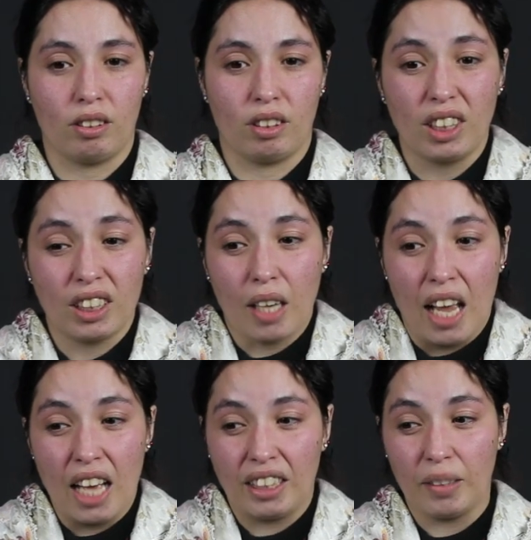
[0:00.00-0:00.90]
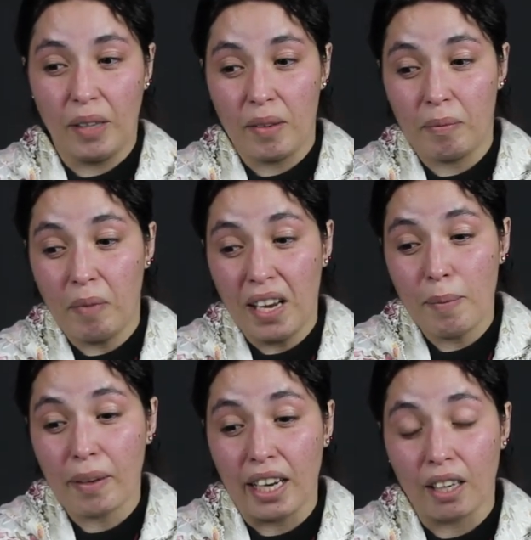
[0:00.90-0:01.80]
تيهضر عادي
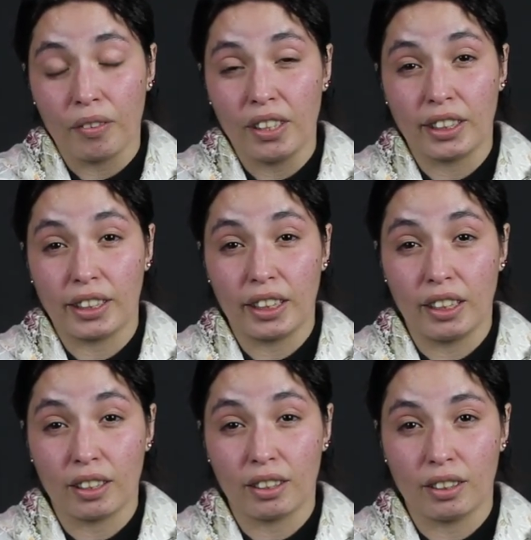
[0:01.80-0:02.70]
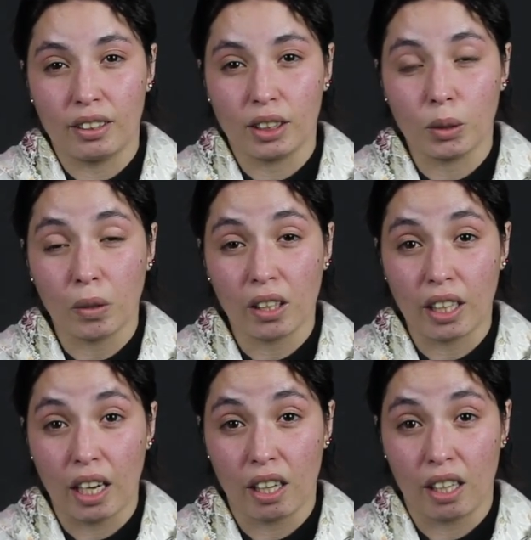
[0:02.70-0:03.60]
بحال ما كيعرفنيش السيد تصور
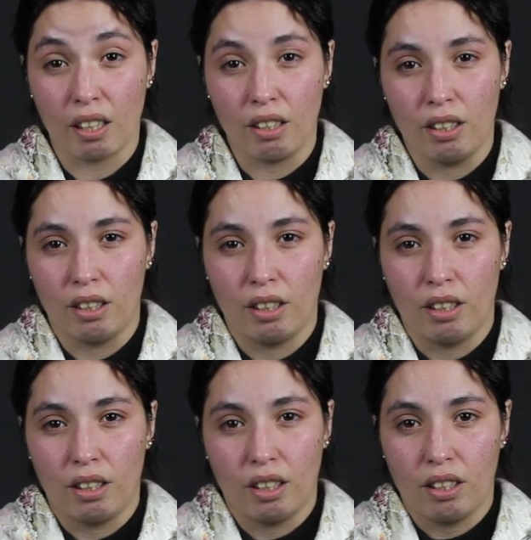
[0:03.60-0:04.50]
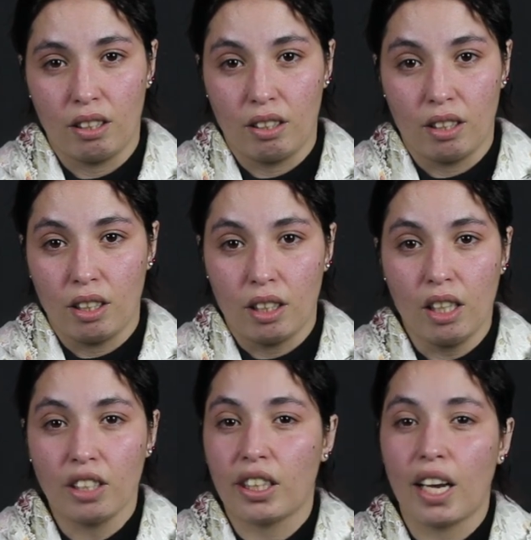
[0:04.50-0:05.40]
نكرني
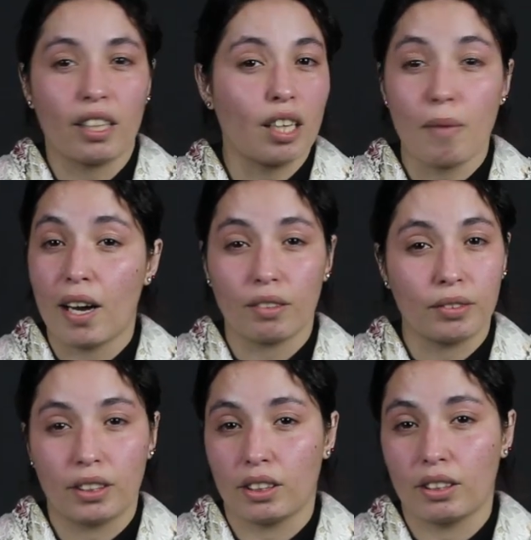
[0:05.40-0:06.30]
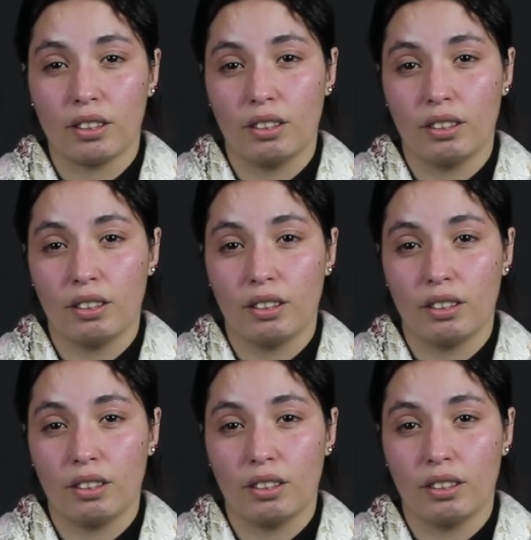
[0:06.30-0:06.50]
علاش دار هكاك ما عرفتش